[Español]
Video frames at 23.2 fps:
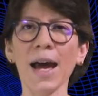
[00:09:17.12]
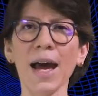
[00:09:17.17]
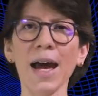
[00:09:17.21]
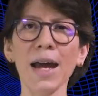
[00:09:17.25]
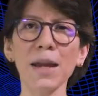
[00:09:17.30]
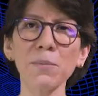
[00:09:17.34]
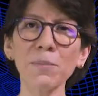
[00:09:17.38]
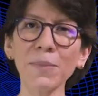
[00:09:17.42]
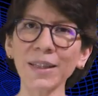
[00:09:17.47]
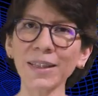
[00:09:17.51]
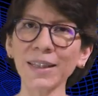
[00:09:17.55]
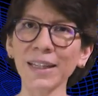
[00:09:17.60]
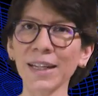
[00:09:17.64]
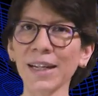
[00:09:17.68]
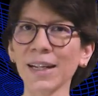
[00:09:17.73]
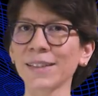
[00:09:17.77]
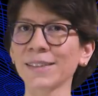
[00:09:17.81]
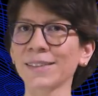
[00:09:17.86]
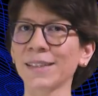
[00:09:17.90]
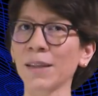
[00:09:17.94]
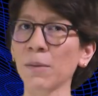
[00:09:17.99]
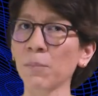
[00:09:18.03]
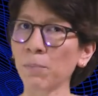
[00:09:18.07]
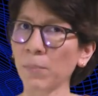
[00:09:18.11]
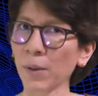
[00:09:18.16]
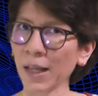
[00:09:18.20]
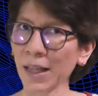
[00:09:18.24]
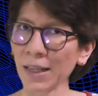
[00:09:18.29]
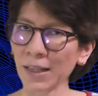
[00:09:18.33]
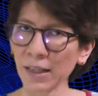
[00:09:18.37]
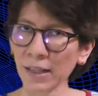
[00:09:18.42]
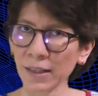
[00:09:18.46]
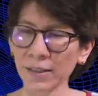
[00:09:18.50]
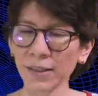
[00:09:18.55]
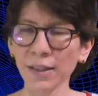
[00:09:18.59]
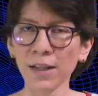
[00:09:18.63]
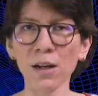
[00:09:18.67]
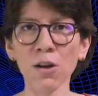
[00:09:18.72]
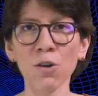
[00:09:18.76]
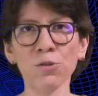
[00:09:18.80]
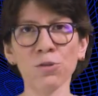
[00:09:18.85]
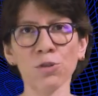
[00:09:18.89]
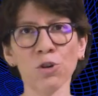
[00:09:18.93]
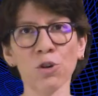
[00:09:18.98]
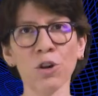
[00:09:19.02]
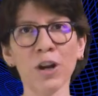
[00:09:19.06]
¿Hay maneras de predecir
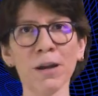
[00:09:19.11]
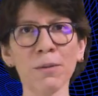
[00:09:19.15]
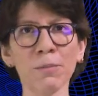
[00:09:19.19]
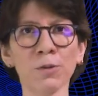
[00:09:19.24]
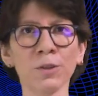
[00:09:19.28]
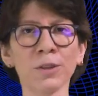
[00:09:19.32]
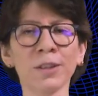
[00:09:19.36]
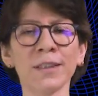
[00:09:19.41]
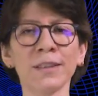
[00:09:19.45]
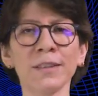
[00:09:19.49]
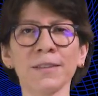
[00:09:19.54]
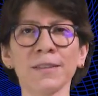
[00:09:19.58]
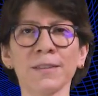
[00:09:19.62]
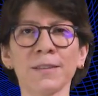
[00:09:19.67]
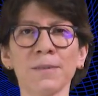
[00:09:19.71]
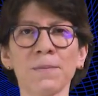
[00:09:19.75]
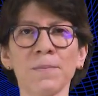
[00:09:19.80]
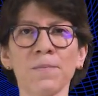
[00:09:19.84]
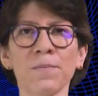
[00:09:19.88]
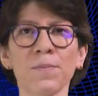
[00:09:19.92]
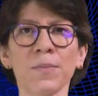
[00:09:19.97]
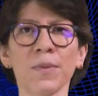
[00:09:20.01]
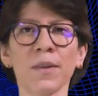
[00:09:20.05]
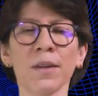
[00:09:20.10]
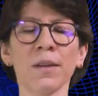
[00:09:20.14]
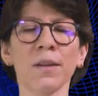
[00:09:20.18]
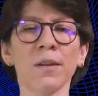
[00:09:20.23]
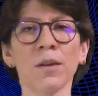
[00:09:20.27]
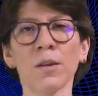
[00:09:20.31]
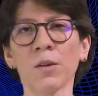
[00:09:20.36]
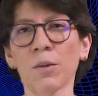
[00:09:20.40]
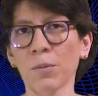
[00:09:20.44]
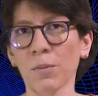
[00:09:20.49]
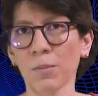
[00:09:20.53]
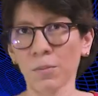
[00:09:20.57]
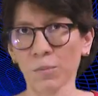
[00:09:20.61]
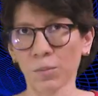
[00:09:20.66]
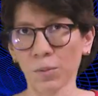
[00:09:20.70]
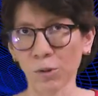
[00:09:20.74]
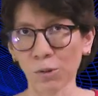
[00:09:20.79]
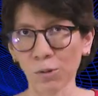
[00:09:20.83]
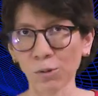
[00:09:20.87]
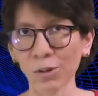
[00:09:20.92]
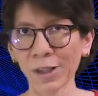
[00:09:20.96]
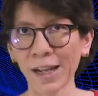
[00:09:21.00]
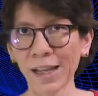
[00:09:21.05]
los socavones?
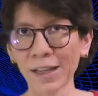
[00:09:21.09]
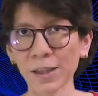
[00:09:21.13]
Por un